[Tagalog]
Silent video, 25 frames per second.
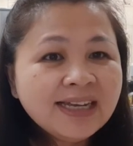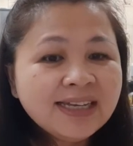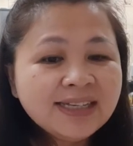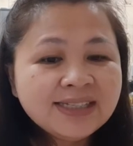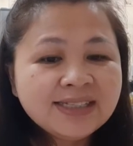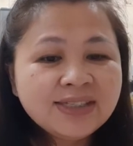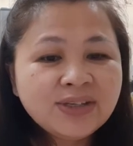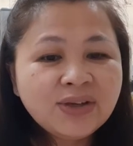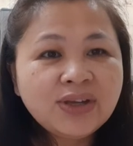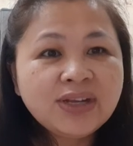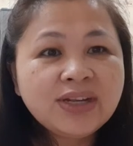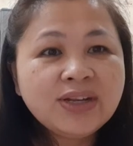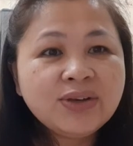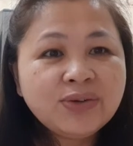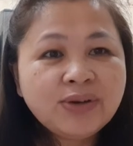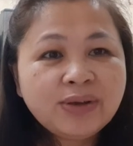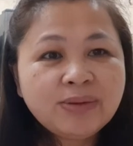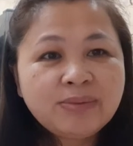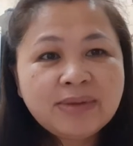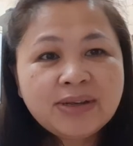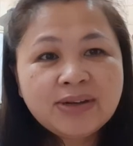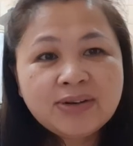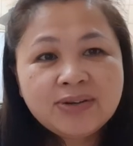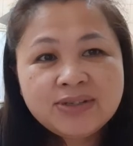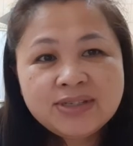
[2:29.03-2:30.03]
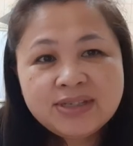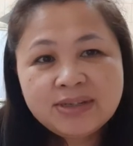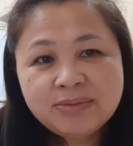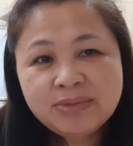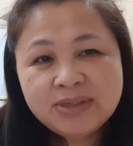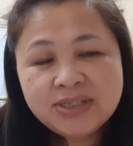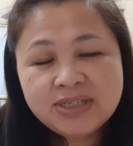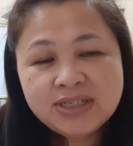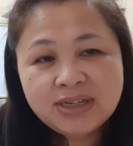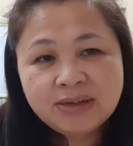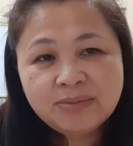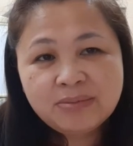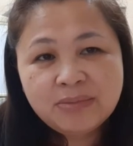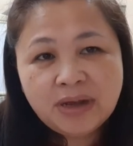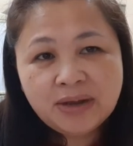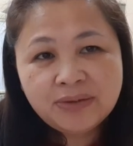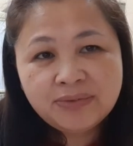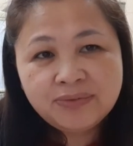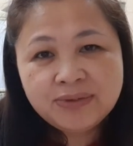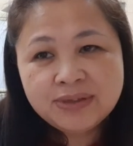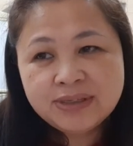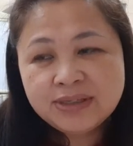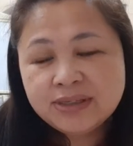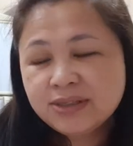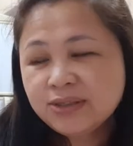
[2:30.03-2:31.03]
So anyway, meron naman siyang
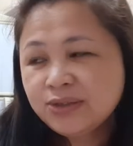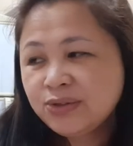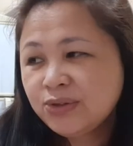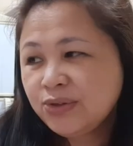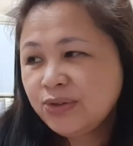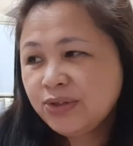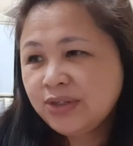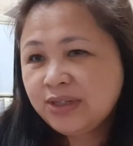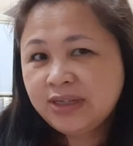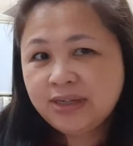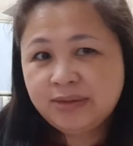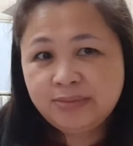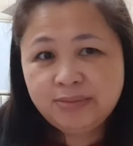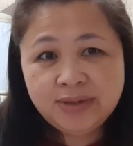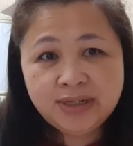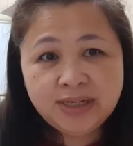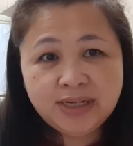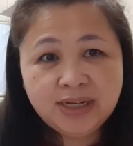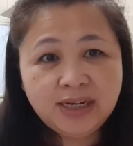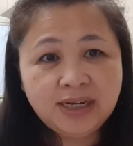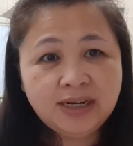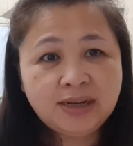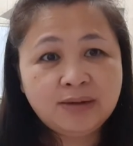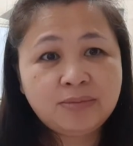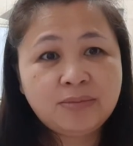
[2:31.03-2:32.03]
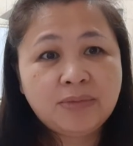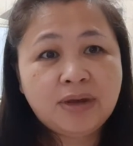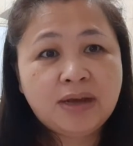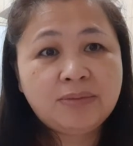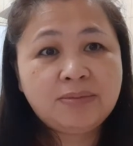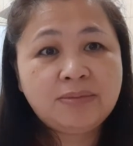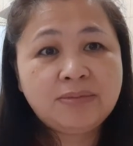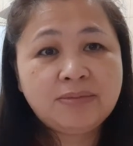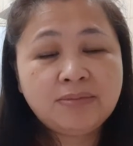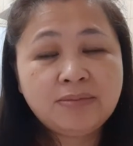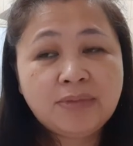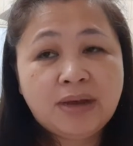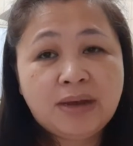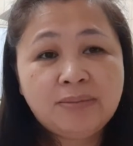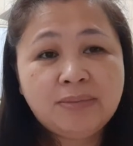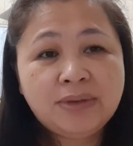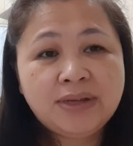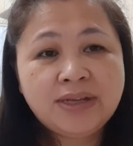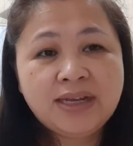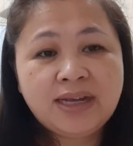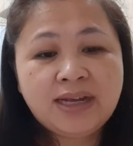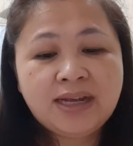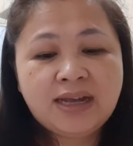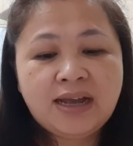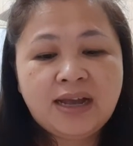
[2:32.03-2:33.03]
muffins doon na binili ng mama, mama
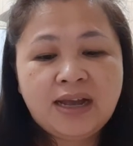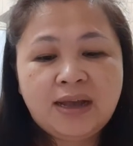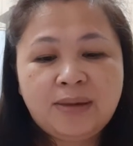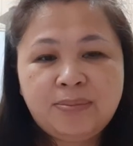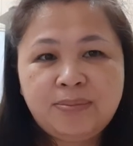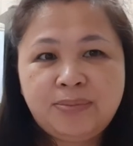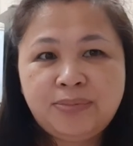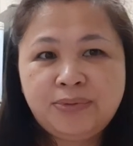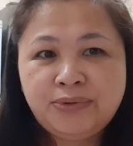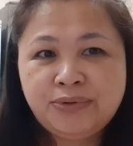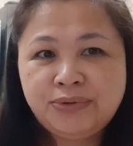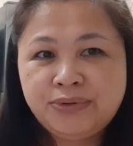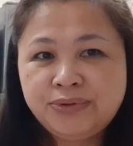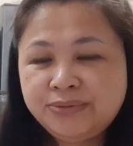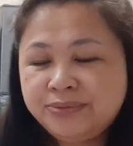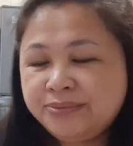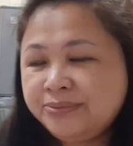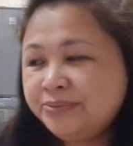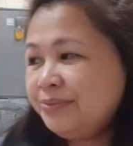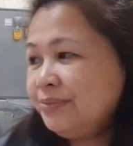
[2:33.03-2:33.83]
niya kahapon.